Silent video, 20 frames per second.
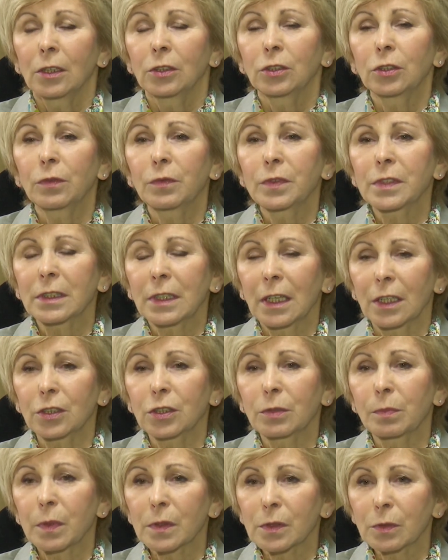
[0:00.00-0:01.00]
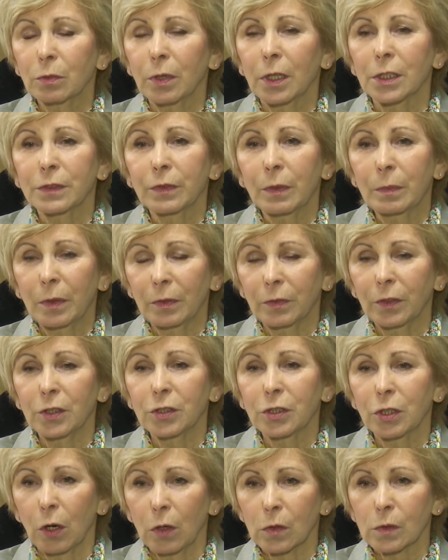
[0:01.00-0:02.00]
No wystarczy posłuchać
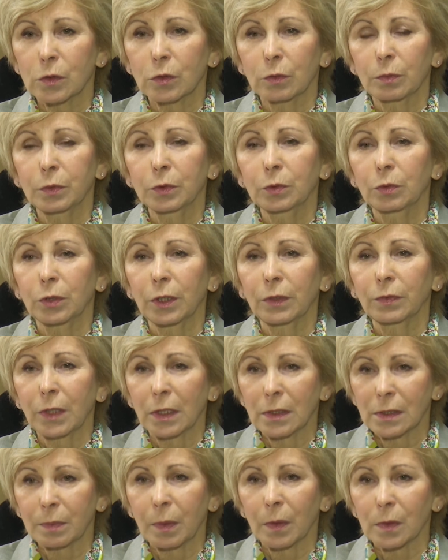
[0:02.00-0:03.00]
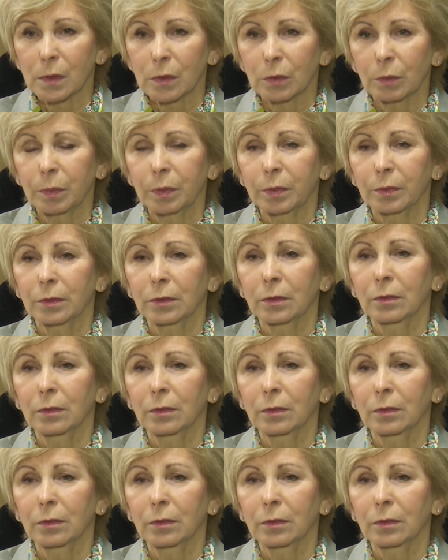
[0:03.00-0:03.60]
wypowiedzi osób, które w ten sposób y,